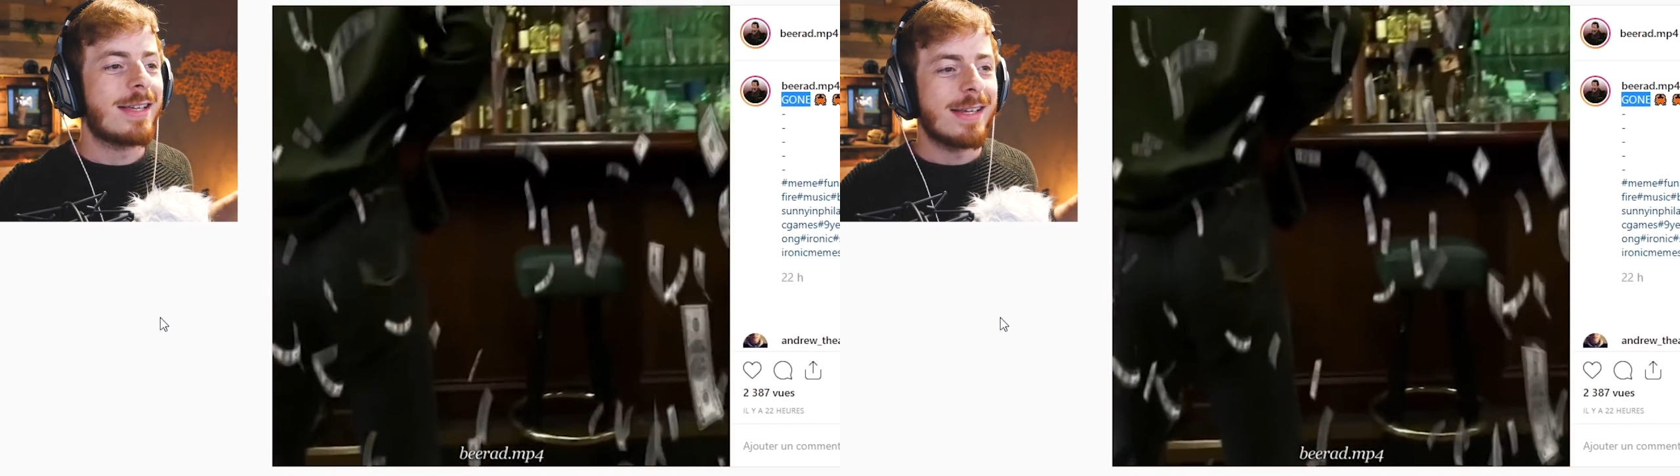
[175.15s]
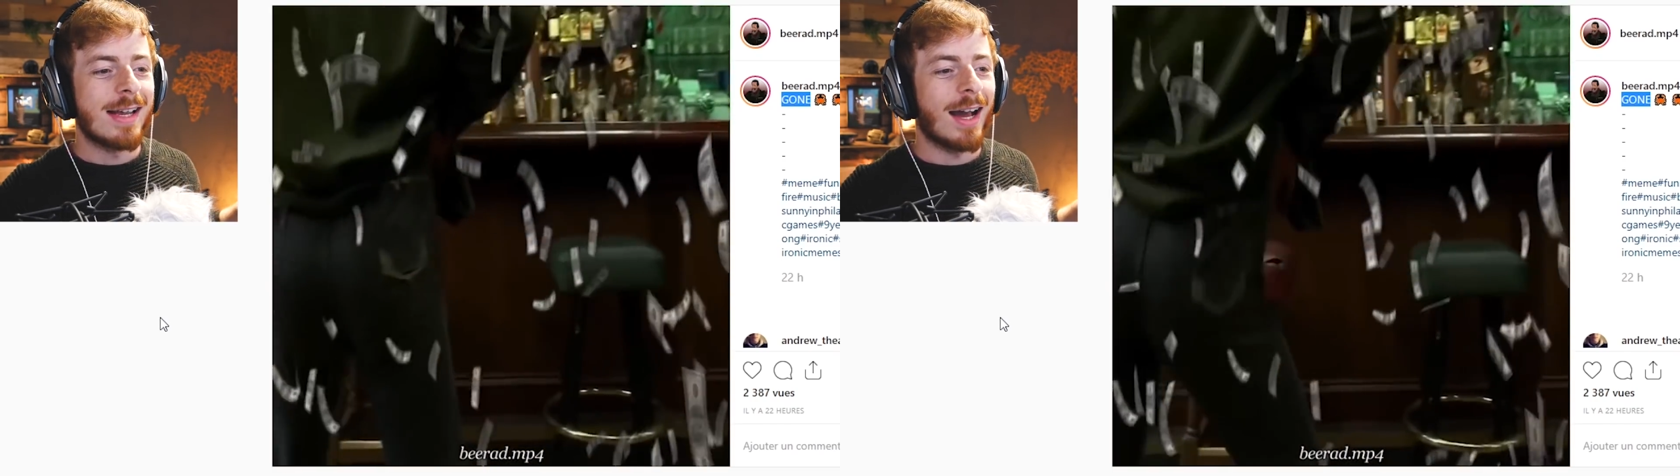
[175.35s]

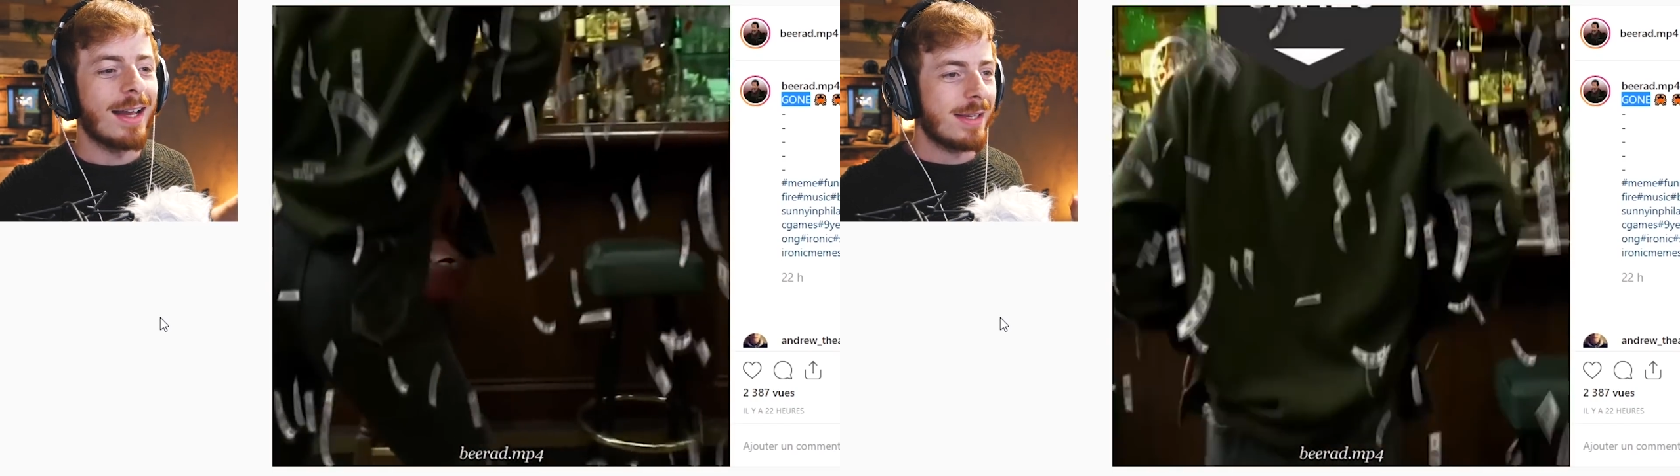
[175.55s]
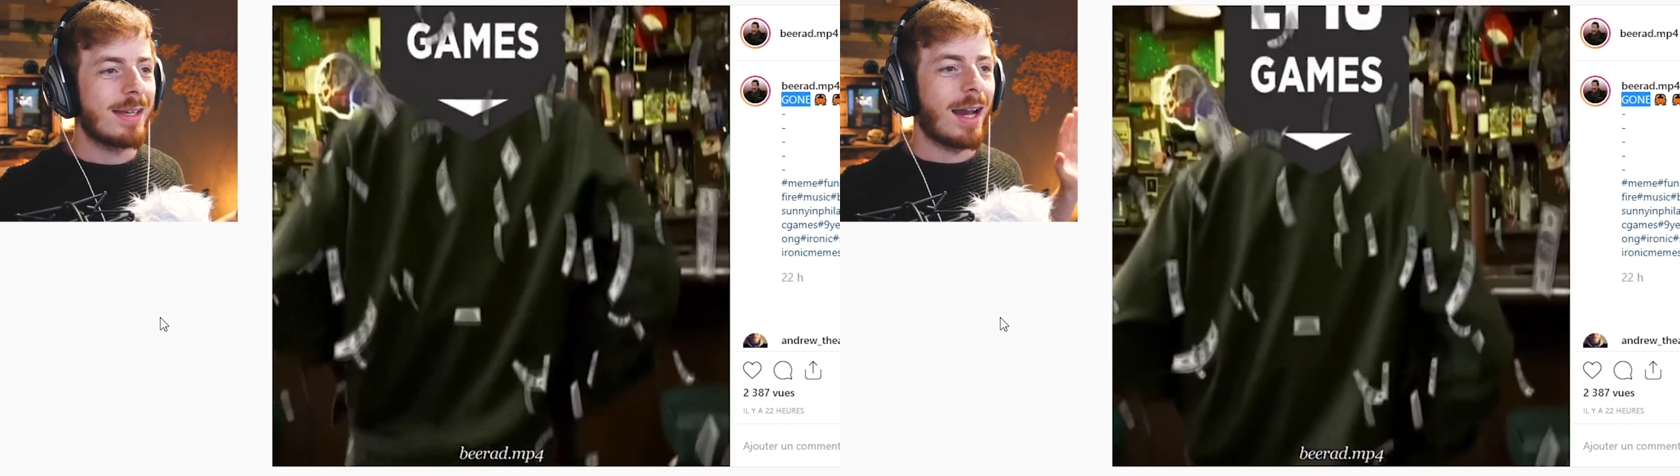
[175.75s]
s'ils
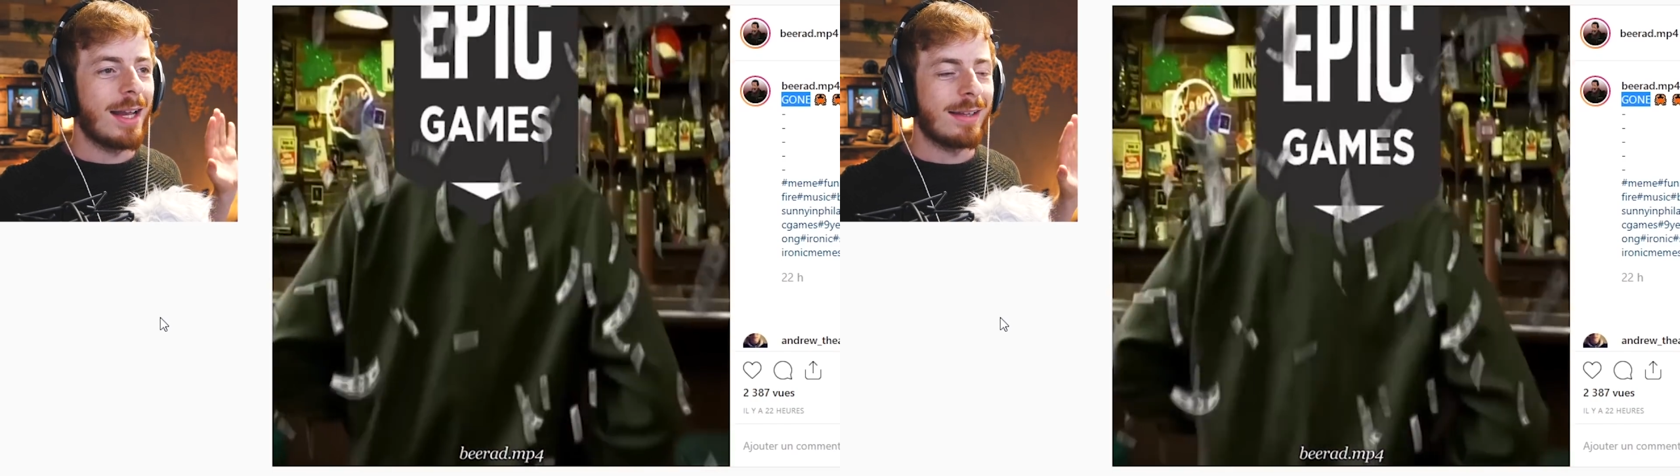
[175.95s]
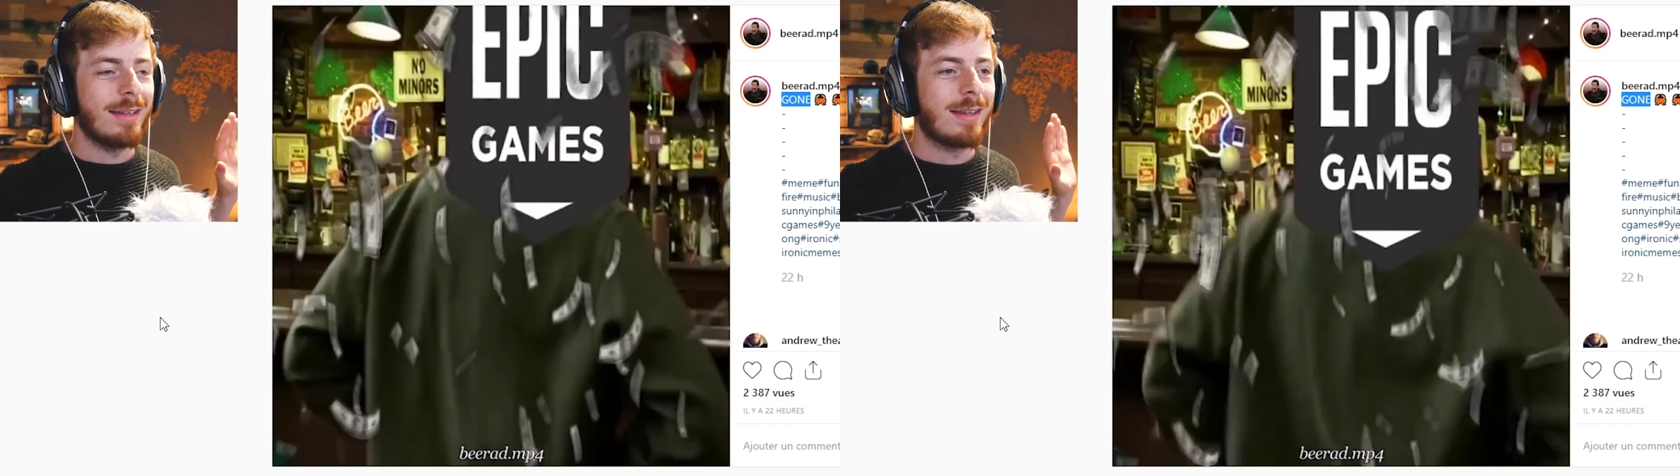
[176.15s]
arrêtent, ils
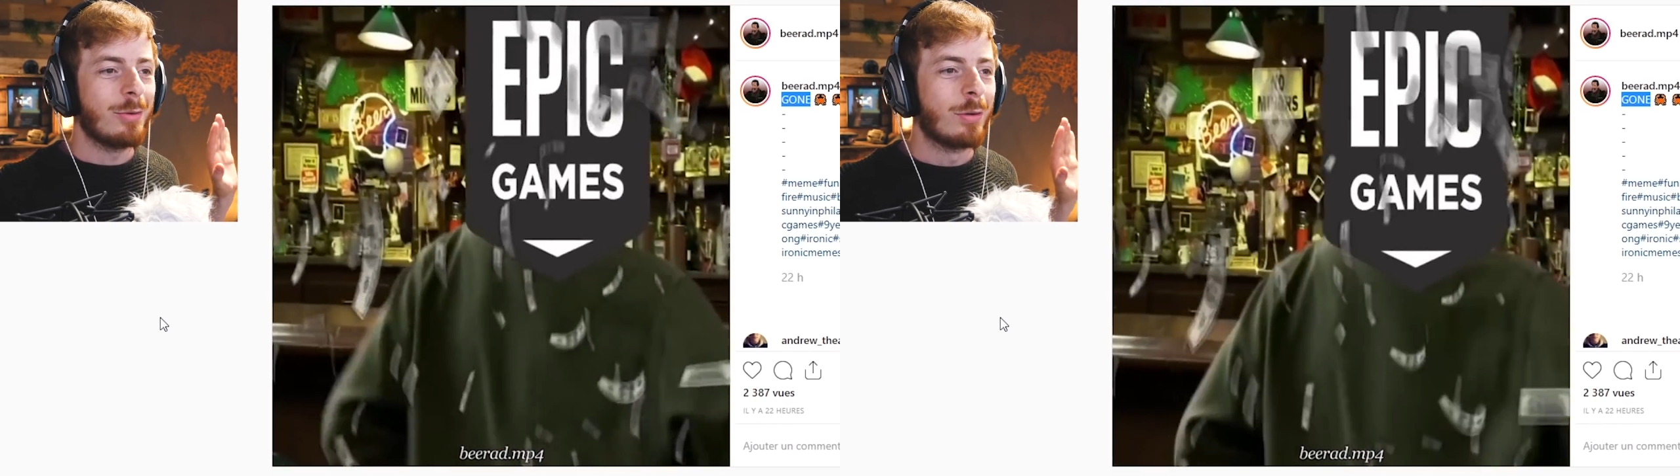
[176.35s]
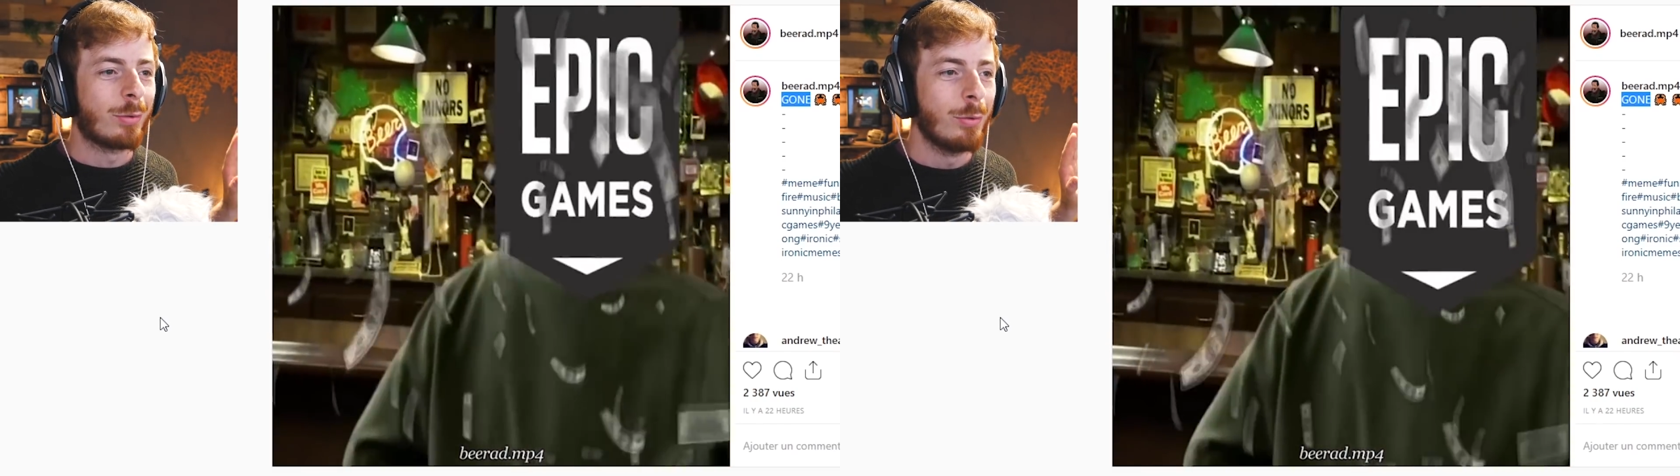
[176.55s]
arrêtent, ils
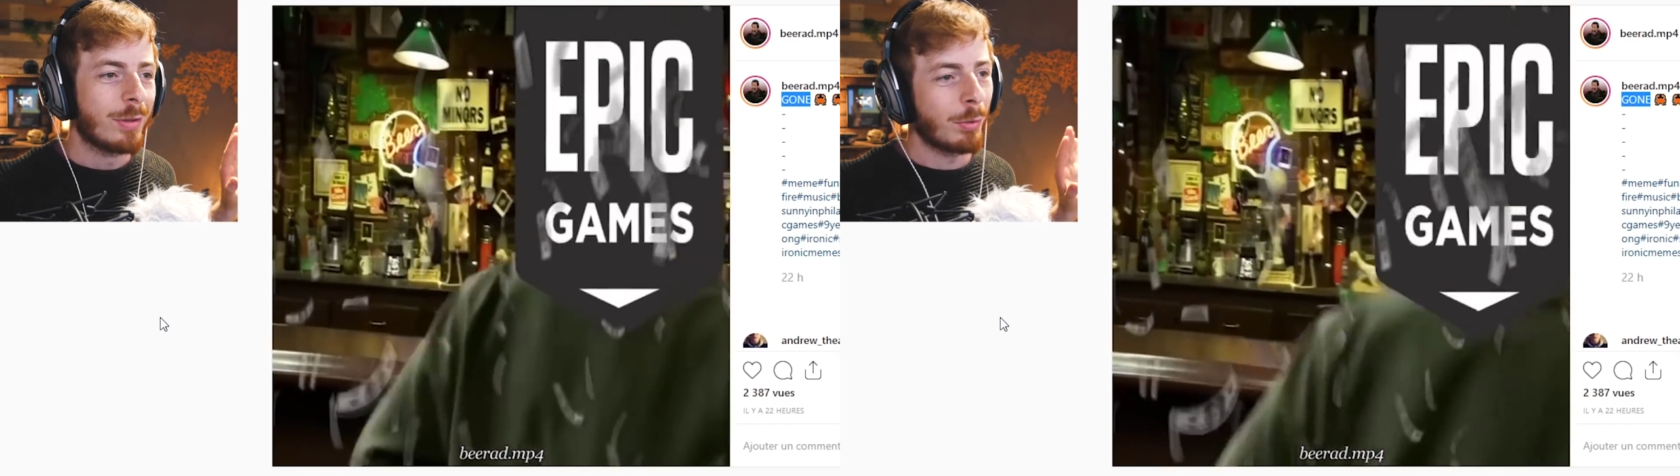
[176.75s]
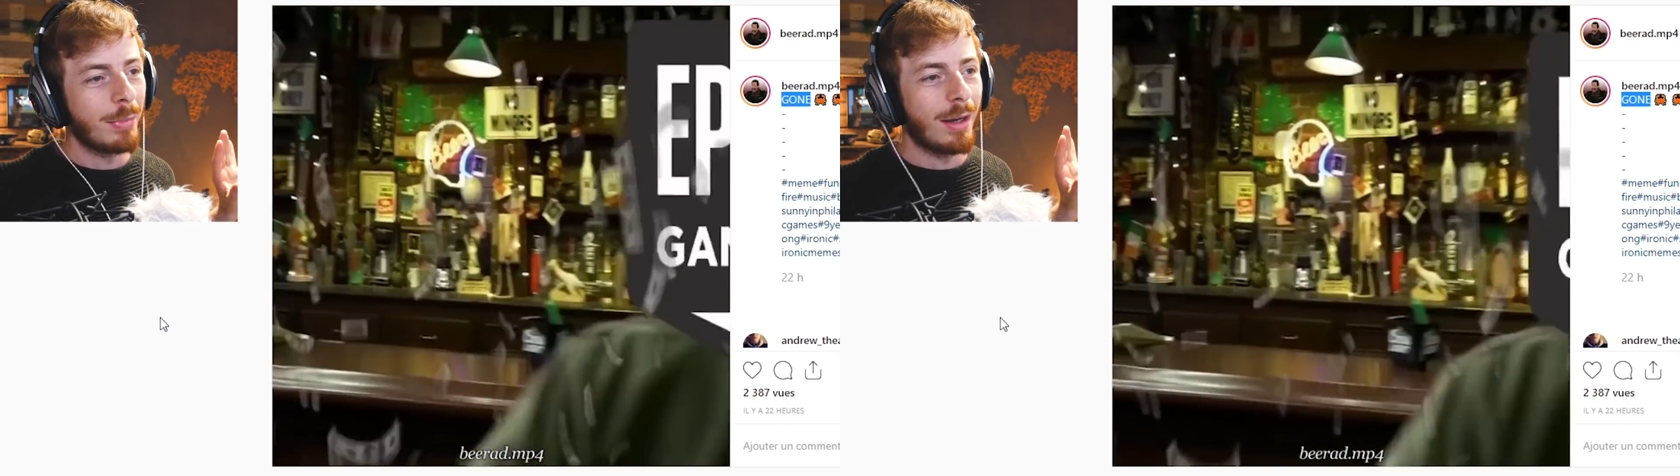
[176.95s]
annulent tout,
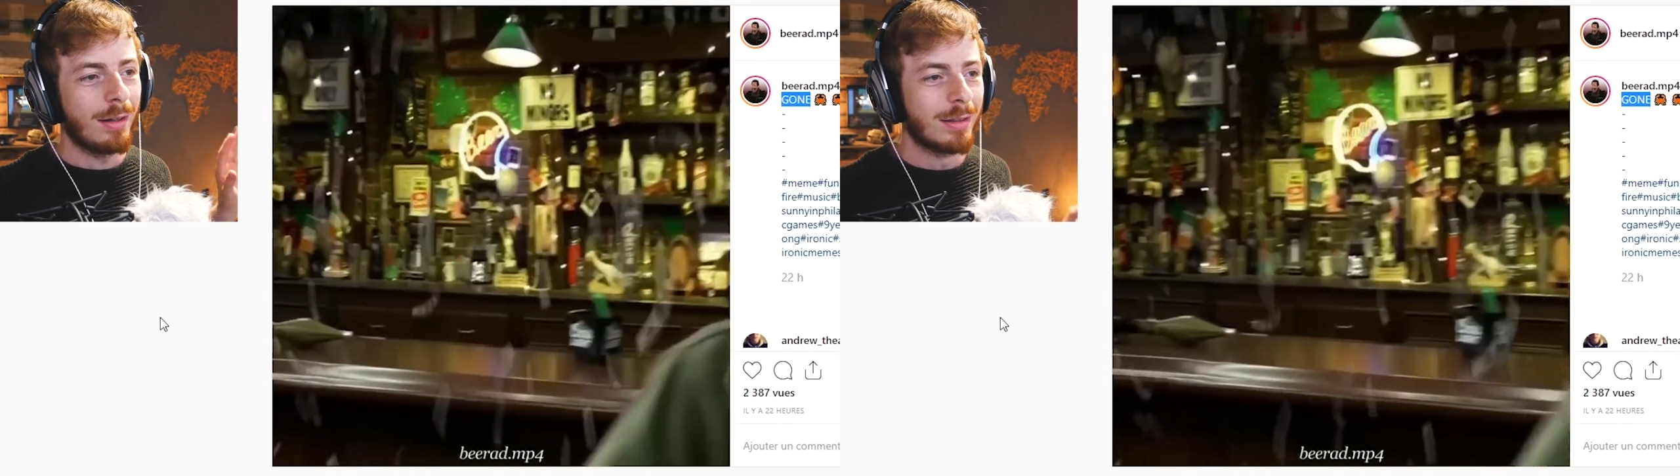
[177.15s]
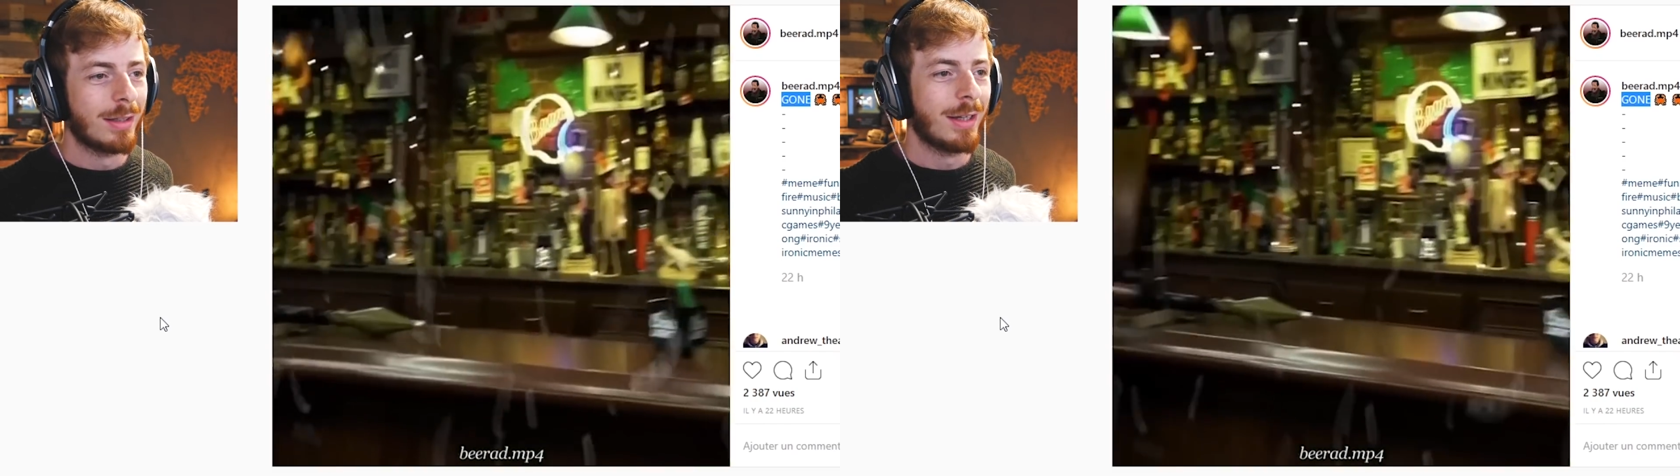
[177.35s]
ils sont bien. Hein.